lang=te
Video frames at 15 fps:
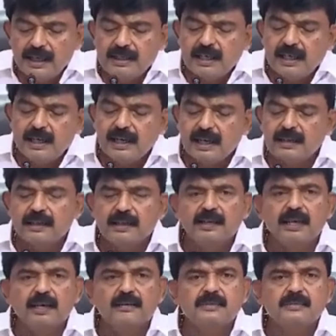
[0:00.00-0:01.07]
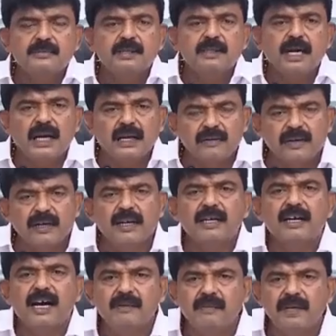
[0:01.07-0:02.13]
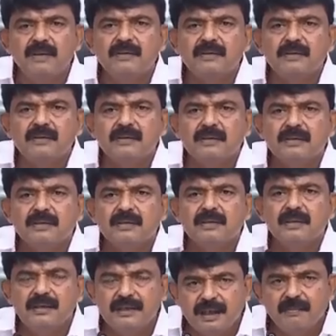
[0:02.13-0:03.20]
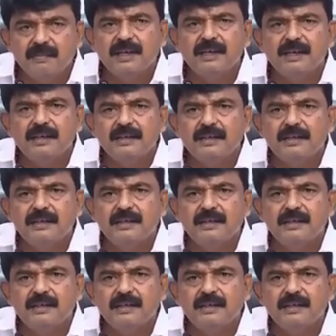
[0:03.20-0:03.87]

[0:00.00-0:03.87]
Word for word: ఏం చేయాలో అర్థం కాదు అలవ కాని హామీలు ఇదే మరి